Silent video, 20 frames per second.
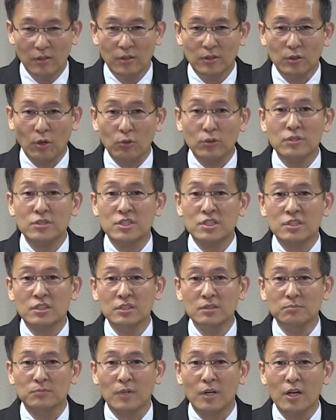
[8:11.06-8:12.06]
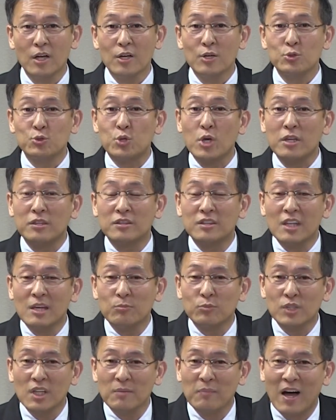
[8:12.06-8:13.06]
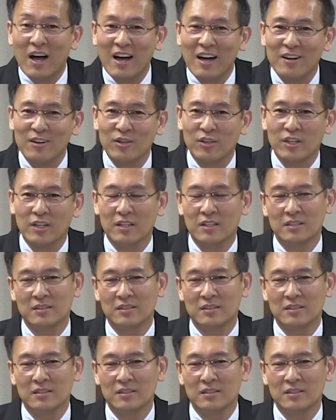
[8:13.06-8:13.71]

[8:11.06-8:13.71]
너는 지금 죄 때문에 망한 거야.